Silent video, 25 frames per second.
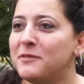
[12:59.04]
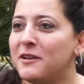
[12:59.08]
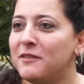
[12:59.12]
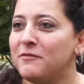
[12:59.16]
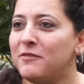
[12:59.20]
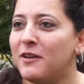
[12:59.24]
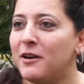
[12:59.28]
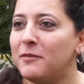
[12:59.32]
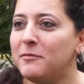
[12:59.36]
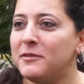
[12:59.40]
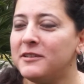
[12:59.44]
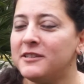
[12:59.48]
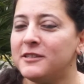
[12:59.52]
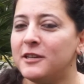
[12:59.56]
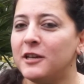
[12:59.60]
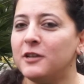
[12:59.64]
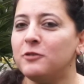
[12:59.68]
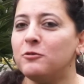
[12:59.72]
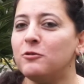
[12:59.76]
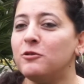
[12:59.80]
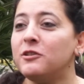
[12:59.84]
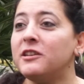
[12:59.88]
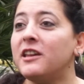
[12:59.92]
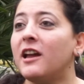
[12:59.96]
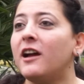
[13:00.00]
prefabrik
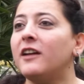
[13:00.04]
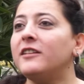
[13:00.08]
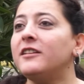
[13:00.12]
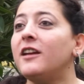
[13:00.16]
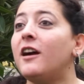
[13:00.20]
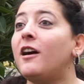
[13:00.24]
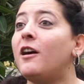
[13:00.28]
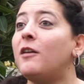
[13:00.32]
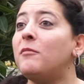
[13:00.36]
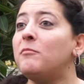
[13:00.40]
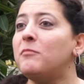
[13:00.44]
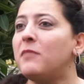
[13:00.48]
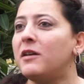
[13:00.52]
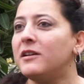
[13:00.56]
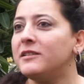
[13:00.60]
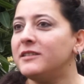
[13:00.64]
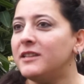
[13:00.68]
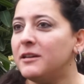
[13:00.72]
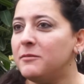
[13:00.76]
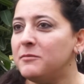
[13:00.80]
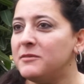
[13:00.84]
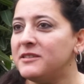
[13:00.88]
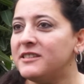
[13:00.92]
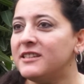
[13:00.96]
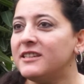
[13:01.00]
sektör kendi ham
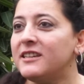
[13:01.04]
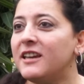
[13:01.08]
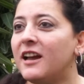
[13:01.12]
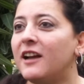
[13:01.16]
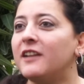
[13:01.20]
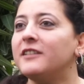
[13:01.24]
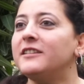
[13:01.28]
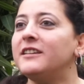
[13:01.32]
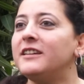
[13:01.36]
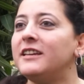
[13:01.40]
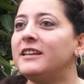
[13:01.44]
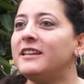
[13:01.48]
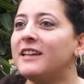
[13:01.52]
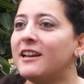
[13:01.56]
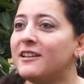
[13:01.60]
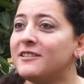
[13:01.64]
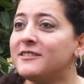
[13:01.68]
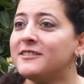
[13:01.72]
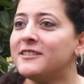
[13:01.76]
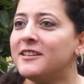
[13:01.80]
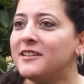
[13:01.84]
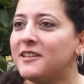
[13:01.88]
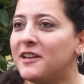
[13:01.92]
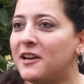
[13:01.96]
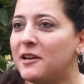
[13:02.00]
maddemizi, kendi yan
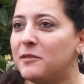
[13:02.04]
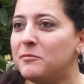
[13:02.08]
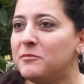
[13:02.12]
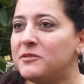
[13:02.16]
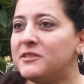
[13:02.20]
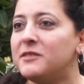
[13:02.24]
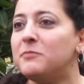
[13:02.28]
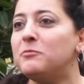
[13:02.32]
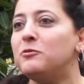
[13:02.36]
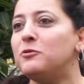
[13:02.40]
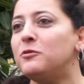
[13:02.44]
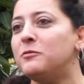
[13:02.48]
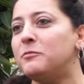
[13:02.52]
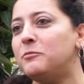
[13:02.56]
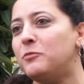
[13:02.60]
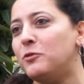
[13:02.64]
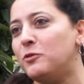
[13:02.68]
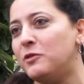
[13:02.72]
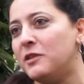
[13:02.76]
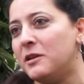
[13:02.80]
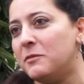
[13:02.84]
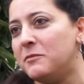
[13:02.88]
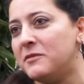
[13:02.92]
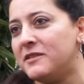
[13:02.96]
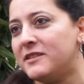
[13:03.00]
sanayimizi
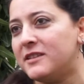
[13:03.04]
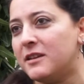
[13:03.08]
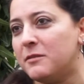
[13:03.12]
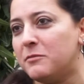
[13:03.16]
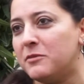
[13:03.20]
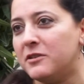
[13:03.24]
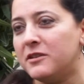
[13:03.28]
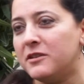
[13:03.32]
bünye bünyemizde